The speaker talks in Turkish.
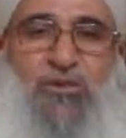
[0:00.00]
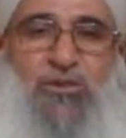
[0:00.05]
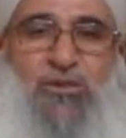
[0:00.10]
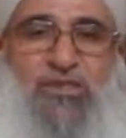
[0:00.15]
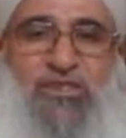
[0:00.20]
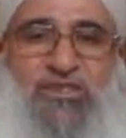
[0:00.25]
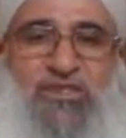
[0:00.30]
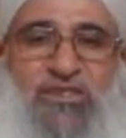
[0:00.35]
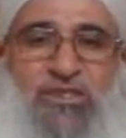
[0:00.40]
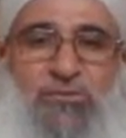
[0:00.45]

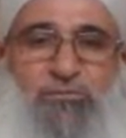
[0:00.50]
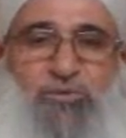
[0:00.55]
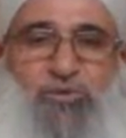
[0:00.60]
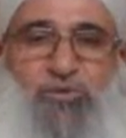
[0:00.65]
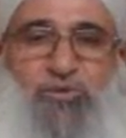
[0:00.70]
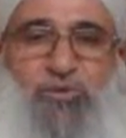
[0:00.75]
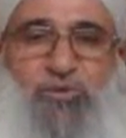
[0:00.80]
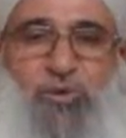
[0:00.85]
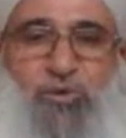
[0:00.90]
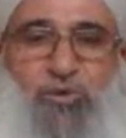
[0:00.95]

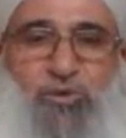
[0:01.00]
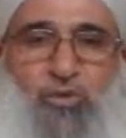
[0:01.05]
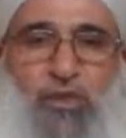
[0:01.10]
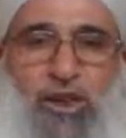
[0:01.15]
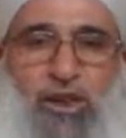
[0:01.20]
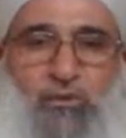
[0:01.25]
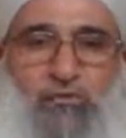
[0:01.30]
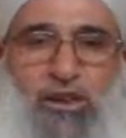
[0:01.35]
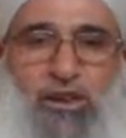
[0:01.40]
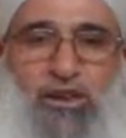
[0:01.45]
Vattibu
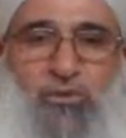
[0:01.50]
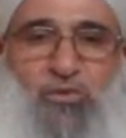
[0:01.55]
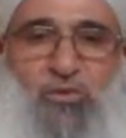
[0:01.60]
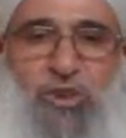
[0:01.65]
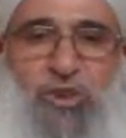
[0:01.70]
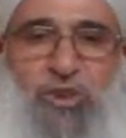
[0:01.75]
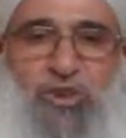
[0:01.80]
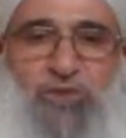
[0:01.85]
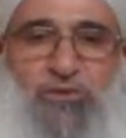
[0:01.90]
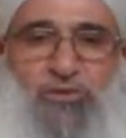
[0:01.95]
kokulanmak
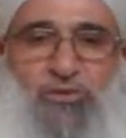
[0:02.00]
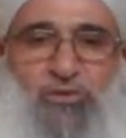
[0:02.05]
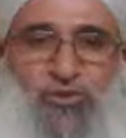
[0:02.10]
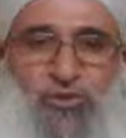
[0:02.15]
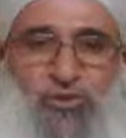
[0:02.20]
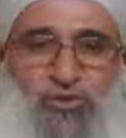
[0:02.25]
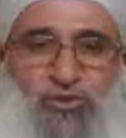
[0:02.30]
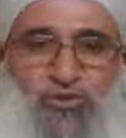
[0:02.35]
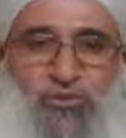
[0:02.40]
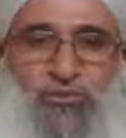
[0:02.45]
ve katru
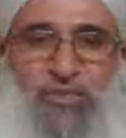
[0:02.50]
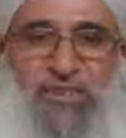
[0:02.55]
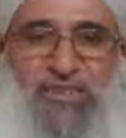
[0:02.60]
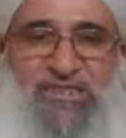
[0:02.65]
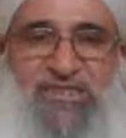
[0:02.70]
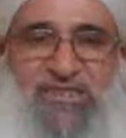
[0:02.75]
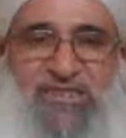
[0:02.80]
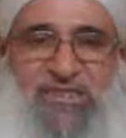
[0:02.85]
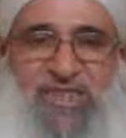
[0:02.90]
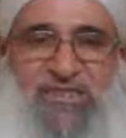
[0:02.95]

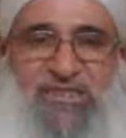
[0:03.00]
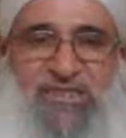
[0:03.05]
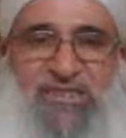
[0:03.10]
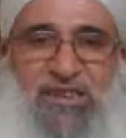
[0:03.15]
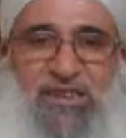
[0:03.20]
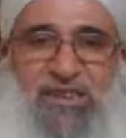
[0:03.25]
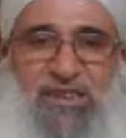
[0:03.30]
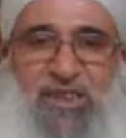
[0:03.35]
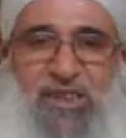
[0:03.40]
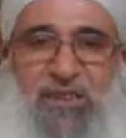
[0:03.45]
öldürmek
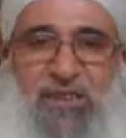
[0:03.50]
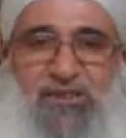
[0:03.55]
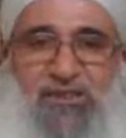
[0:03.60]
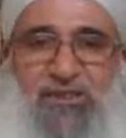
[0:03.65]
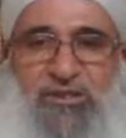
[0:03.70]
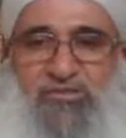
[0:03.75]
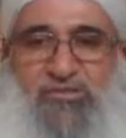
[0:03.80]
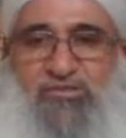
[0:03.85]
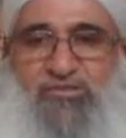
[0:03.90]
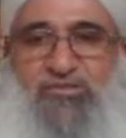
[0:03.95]
seydi
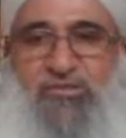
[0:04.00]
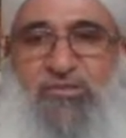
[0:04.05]
avı.